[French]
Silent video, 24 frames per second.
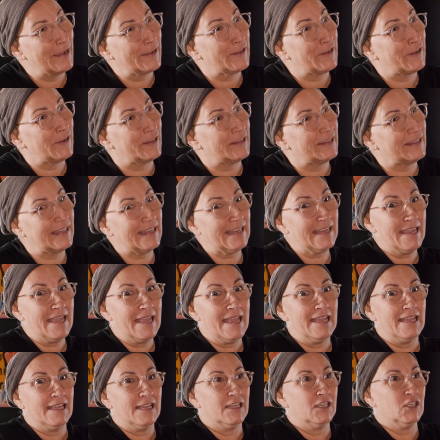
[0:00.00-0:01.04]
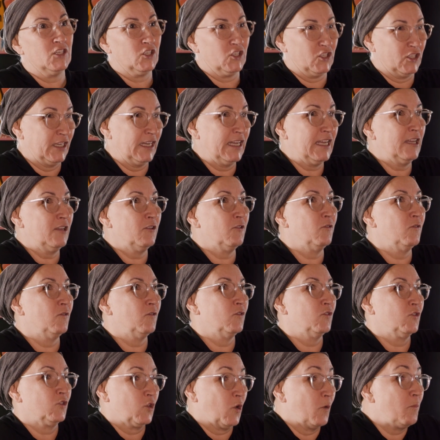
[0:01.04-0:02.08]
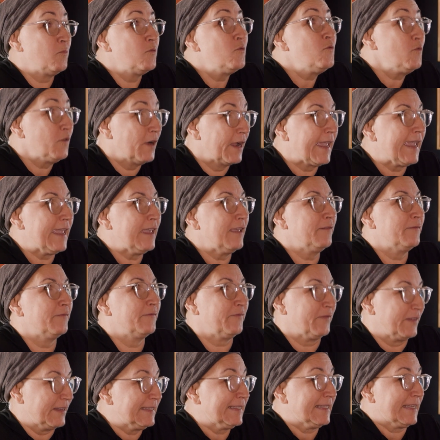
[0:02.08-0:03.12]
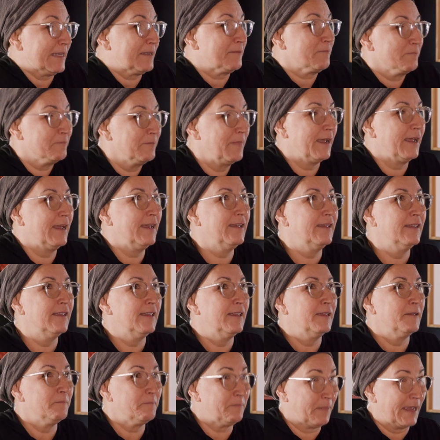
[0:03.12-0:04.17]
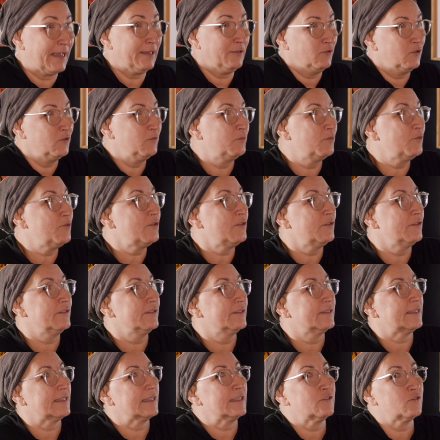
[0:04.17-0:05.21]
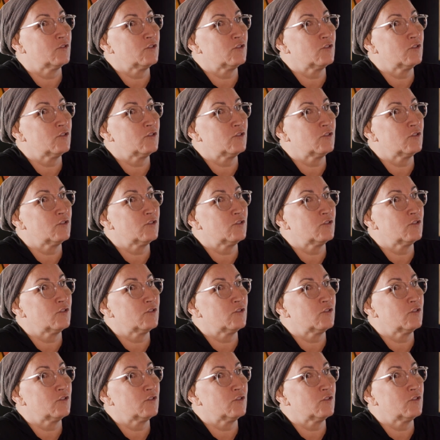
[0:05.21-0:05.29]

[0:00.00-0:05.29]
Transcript: à côté. J'ai, je pourrais physiquement perdre du poids. C'est